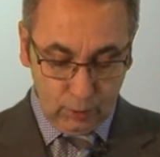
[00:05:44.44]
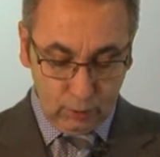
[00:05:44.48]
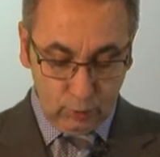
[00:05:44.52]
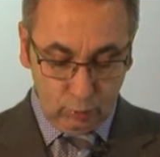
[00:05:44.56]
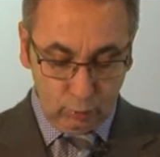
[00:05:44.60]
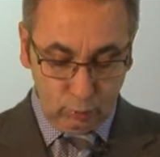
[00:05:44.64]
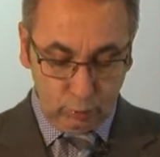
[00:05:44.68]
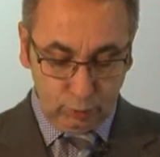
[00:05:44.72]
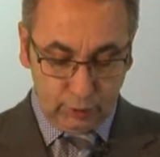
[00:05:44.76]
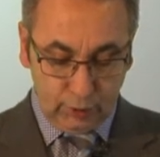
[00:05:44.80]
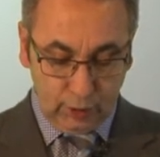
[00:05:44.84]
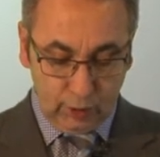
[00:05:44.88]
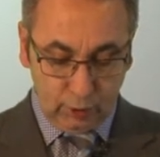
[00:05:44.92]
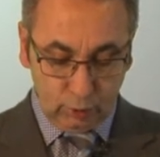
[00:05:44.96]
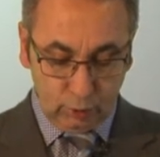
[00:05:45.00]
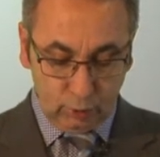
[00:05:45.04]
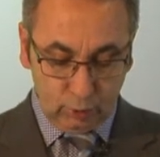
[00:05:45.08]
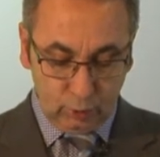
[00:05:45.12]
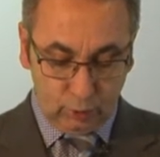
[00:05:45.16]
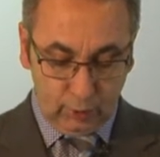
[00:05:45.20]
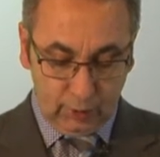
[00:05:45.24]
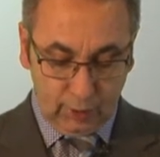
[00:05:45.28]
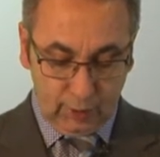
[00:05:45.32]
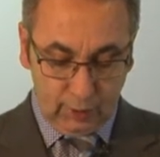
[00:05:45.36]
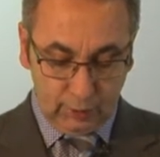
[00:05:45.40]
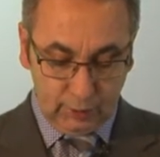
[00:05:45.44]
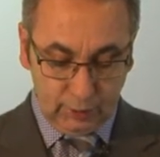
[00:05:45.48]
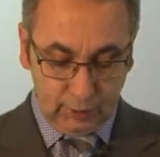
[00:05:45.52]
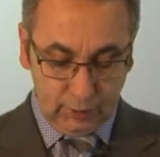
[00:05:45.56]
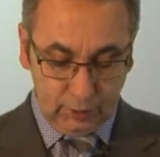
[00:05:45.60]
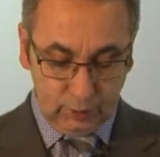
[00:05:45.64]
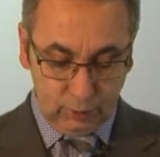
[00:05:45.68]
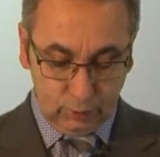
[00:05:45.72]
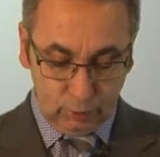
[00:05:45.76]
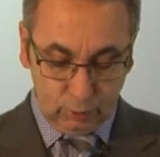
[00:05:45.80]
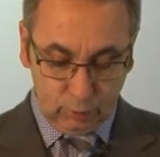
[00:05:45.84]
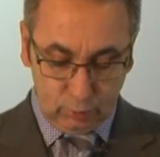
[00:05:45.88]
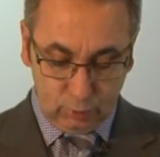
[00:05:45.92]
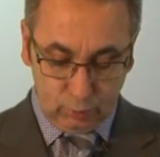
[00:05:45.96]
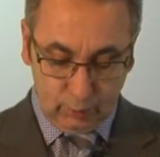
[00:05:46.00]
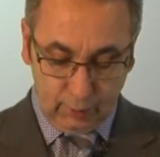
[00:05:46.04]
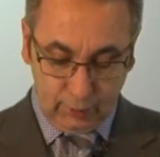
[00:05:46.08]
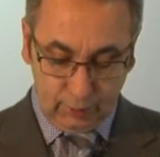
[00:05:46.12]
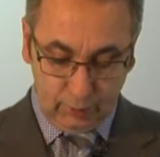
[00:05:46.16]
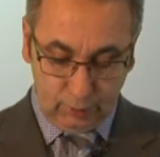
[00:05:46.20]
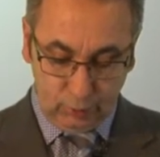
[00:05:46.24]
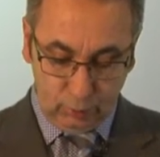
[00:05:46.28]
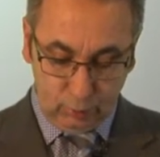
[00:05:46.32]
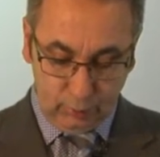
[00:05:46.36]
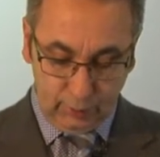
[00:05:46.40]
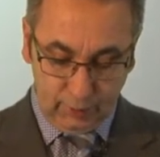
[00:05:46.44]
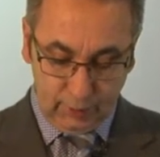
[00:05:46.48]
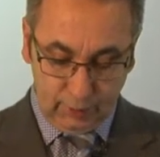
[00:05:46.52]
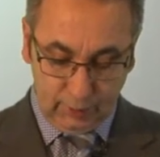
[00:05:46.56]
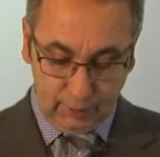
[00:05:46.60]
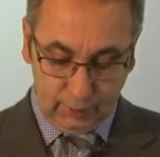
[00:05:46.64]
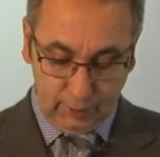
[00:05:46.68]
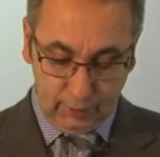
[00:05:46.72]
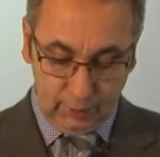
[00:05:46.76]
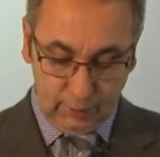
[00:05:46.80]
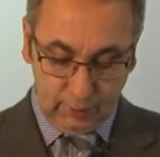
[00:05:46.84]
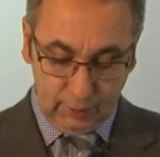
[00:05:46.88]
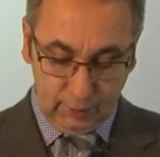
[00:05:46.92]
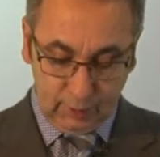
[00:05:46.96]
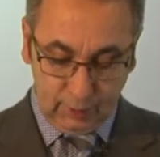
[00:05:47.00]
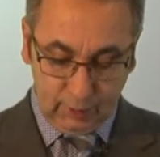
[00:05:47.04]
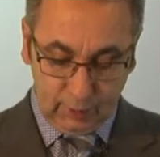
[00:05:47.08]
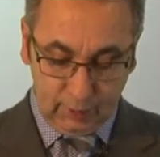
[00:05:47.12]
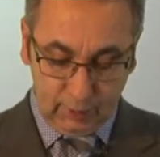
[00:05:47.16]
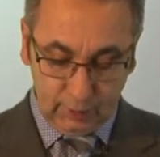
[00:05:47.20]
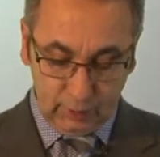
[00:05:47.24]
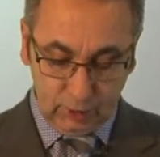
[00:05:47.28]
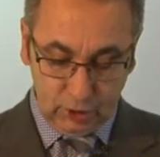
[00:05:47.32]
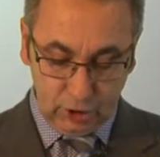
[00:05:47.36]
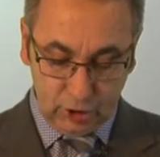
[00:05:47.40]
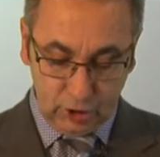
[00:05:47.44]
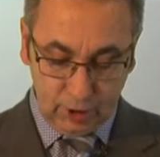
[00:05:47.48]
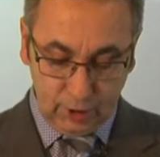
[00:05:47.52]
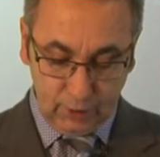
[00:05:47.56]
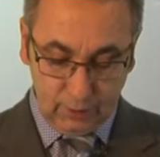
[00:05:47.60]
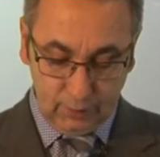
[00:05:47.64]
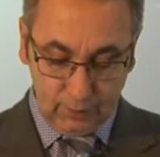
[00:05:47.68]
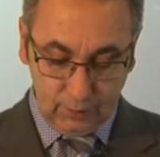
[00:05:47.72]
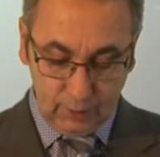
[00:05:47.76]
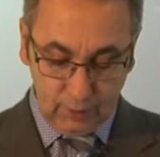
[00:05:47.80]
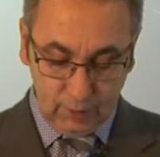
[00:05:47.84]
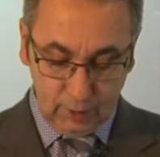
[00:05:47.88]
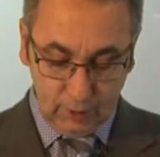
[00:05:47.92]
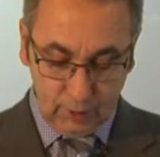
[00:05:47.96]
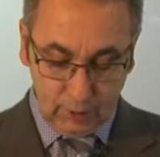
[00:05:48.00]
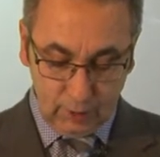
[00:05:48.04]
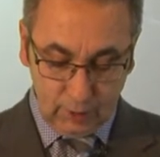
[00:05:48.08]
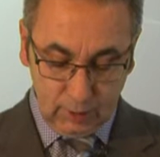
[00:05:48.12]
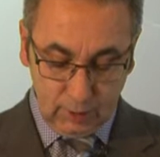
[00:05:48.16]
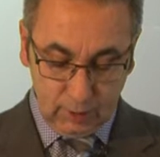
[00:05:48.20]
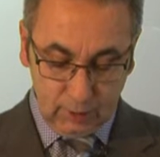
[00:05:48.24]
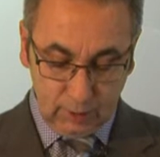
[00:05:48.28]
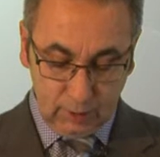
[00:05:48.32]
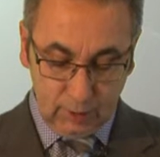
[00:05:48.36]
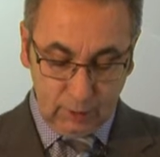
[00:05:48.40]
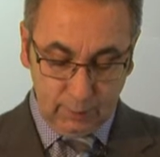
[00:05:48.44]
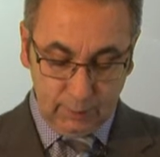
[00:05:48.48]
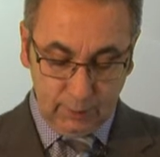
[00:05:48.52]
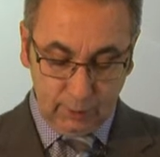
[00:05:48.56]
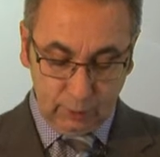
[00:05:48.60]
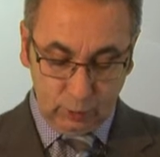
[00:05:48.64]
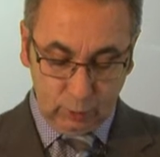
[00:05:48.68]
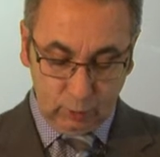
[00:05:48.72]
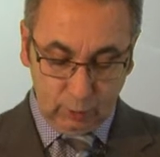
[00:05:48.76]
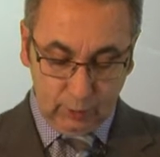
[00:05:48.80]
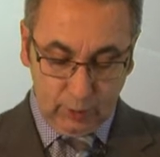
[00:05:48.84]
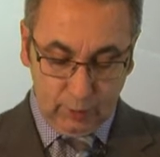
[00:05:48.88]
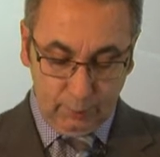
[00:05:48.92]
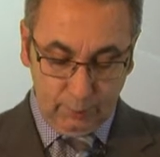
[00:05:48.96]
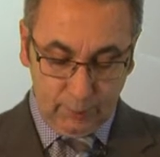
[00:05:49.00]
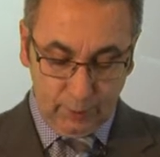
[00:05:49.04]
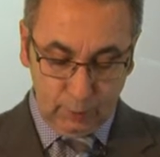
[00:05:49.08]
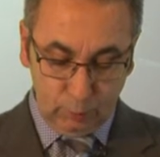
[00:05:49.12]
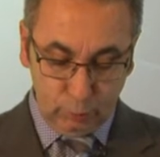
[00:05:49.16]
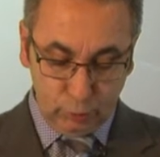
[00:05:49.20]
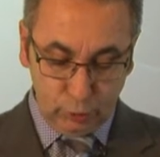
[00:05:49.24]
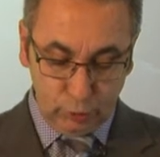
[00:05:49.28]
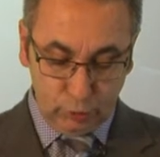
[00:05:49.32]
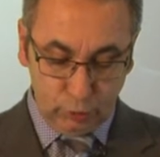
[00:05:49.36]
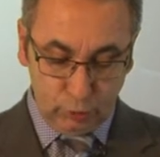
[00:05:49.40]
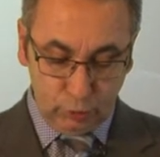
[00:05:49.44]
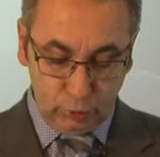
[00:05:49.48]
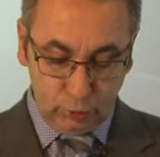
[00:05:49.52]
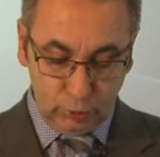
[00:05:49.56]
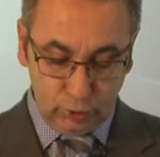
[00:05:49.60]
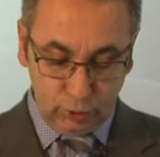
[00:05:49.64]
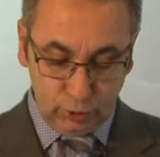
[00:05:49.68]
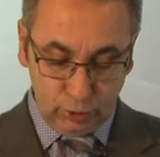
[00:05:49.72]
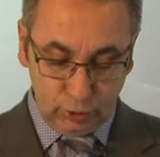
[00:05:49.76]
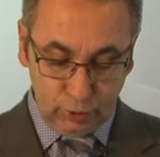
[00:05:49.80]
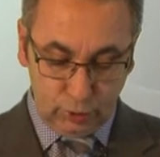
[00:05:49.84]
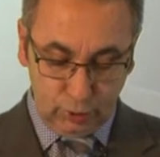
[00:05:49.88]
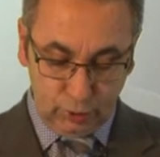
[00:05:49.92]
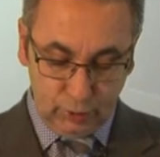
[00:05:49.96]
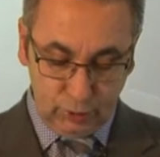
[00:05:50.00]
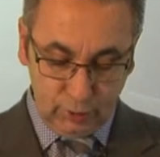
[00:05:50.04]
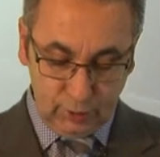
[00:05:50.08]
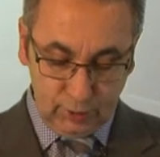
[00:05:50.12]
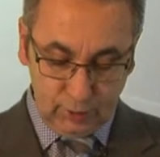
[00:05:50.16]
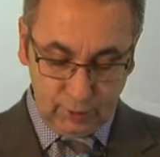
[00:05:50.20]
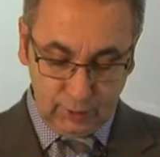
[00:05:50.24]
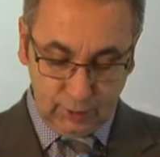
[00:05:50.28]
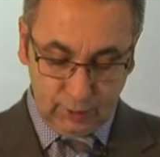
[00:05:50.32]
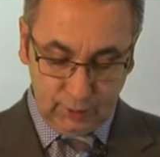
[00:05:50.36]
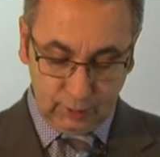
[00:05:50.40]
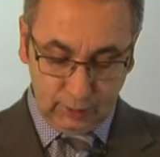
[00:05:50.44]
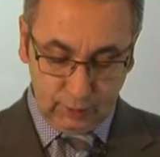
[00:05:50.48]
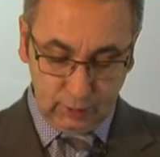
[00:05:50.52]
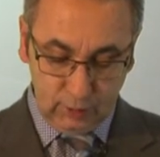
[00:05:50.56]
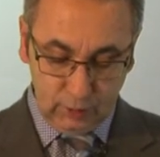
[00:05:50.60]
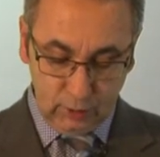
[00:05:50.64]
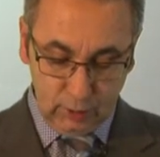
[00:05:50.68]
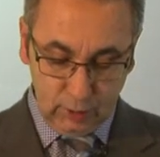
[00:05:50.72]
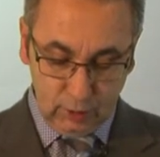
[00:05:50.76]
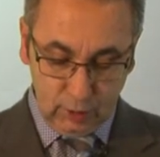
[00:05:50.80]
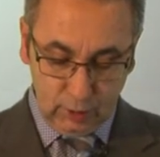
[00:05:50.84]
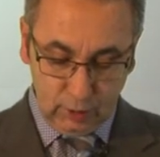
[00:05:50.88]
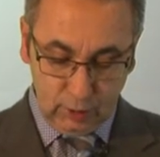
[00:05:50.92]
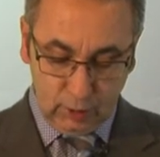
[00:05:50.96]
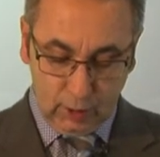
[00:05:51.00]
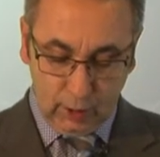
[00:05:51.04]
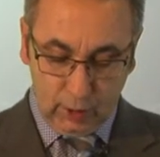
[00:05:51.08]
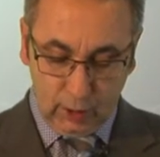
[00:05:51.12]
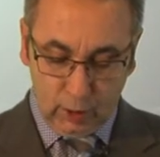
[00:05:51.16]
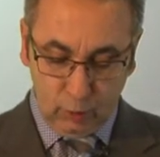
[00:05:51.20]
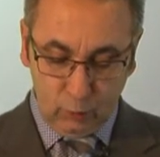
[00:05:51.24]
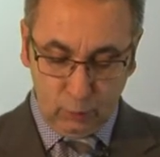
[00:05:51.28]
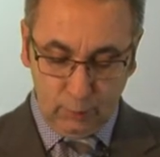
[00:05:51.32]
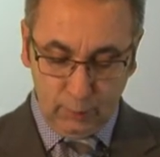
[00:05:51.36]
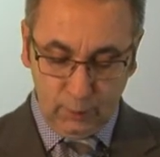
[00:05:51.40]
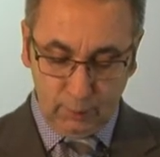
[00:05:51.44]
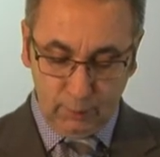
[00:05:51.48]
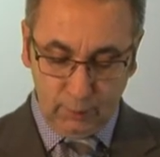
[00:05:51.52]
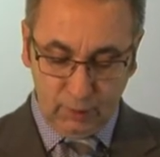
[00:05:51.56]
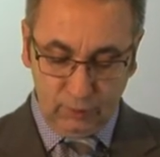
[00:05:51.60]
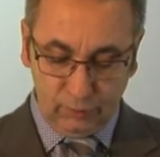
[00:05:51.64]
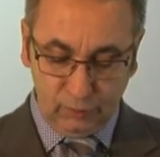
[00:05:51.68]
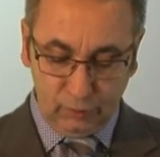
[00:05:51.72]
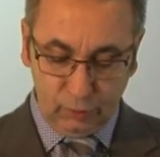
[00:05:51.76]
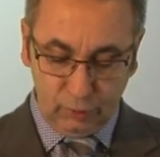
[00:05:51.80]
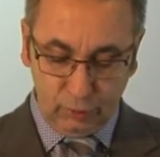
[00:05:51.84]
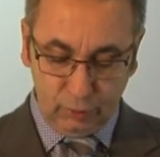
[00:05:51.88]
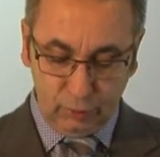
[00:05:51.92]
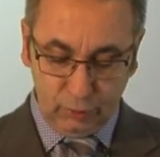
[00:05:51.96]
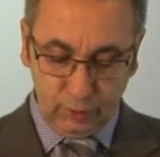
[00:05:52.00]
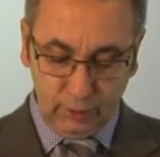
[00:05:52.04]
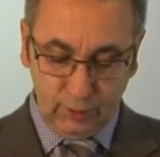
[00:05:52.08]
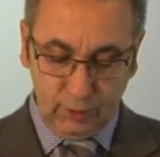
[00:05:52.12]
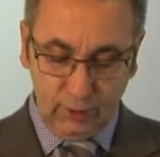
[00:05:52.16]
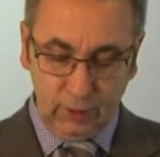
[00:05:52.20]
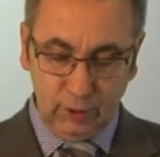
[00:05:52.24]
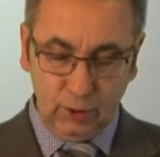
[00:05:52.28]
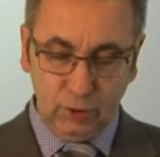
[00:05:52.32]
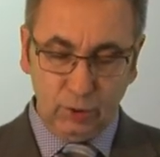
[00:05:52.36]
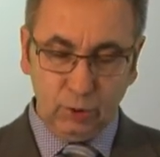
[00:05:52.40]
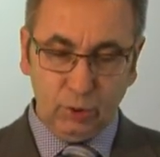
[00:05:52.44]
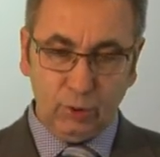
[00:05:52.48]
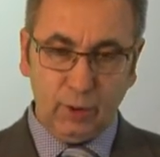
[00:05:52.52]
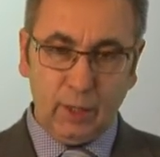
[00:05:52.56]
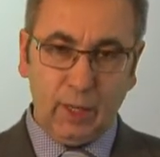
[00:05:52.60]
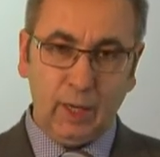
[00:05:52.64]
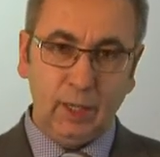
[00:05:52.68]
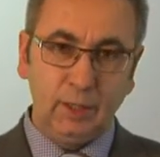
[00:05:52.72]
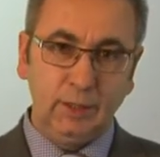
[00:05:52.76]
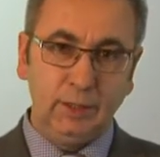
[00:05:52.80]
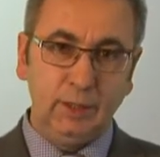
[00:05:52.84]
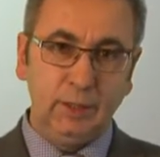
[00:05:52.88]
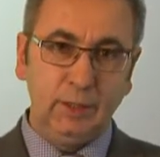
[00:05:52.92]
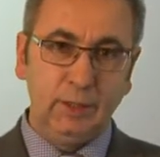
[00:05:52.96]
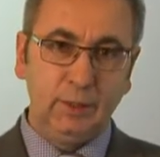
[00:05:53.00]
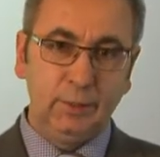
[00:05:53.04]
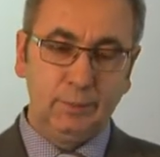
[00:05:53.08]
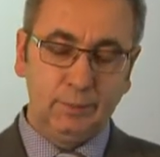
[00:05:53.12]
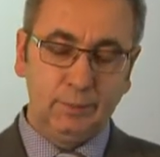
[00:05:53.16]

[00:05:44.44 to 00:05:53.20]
وتاغورو عاطيرو وكثوي حرينة دقاديشة كي بطلب مستوديو سريويسات أو مملفونو إليو آيدين